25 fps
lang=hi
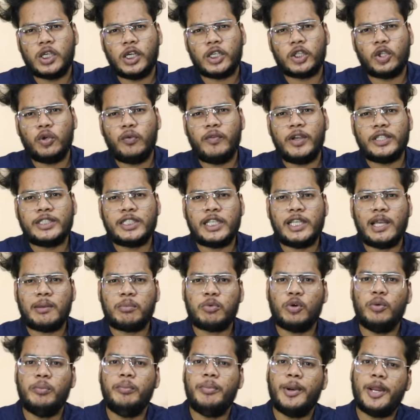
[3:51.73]
करते हो वैसे ही
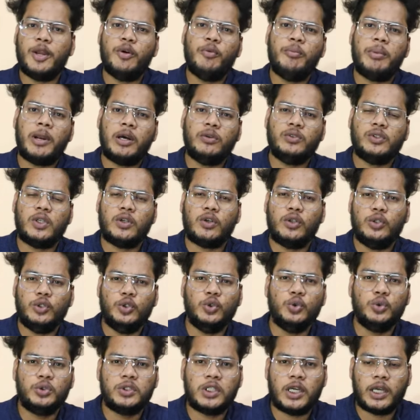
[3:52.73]
आपको ब्रेव ब्राउज़र को
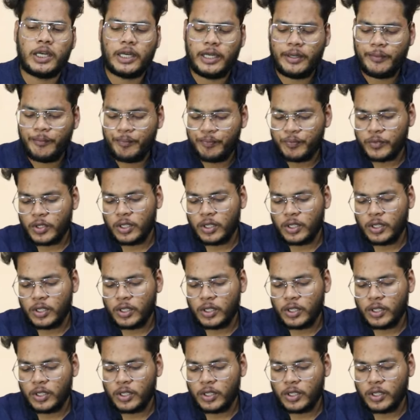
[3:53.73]
यूज़ करना है